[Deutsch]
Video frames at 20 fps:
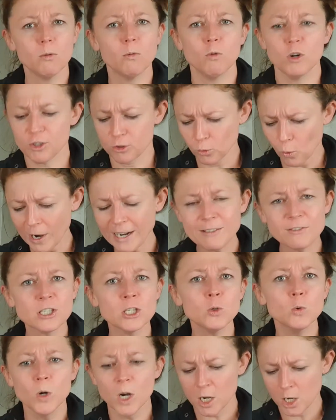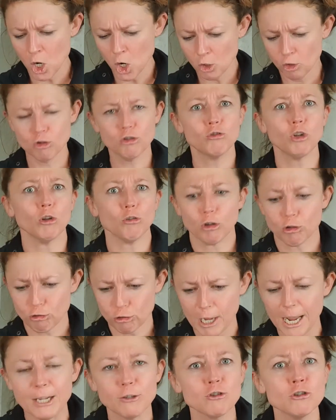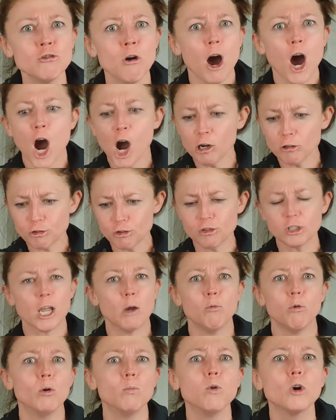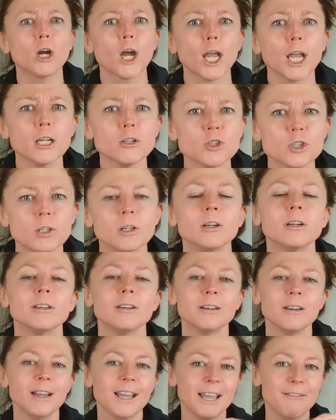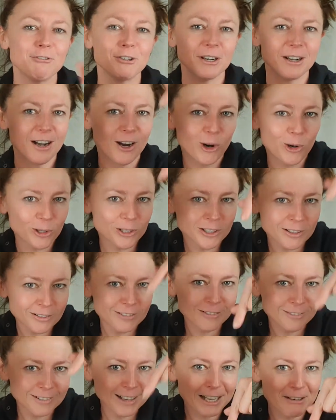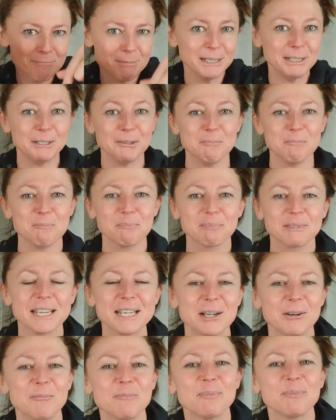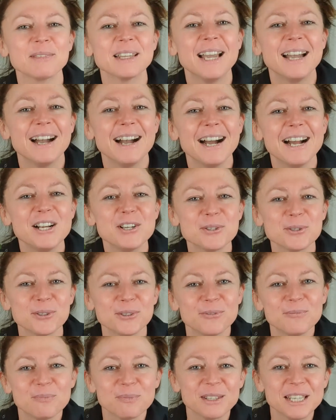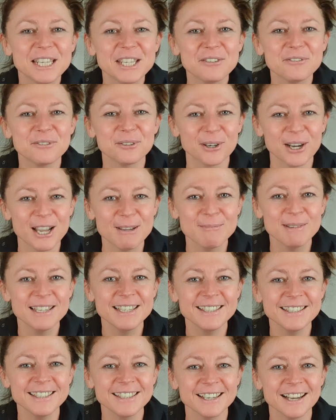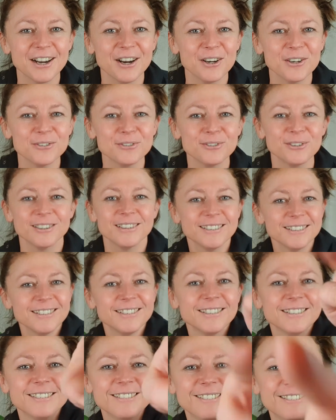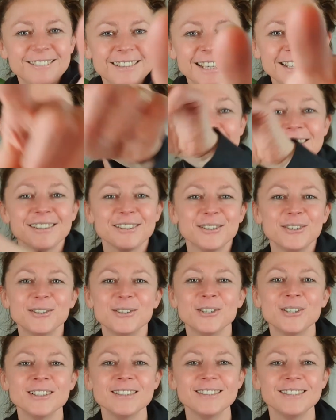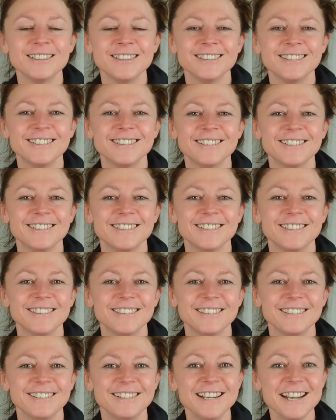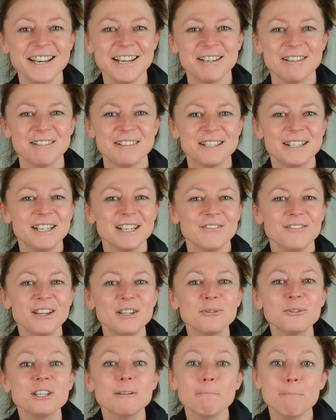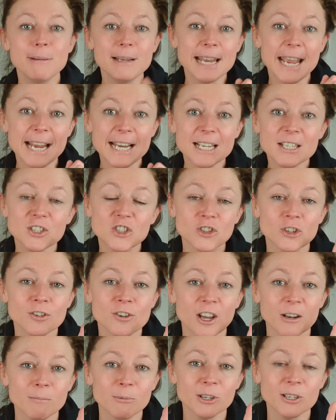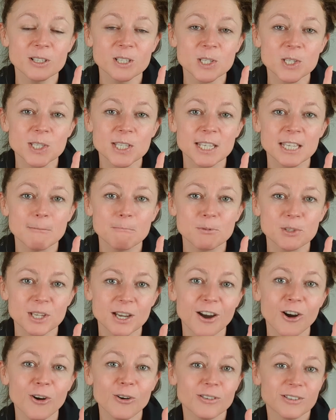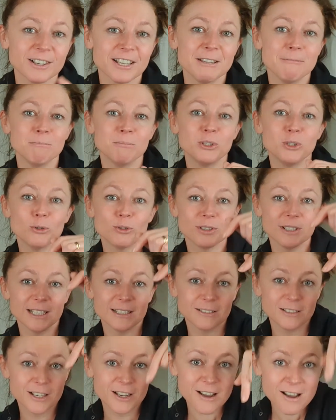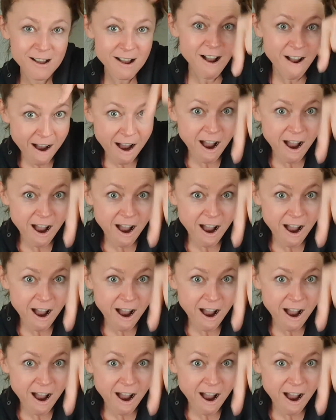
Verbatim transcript: was, 19 Uhr, das geht sich nur aus, das, wo, wo kriege ich jetzt? Einfach auch anmelden. Genau. Also, ich freue mich auf dich und ja, wenn du die Playlist schon hören möchtest, die gibt es ja auch im Newsletter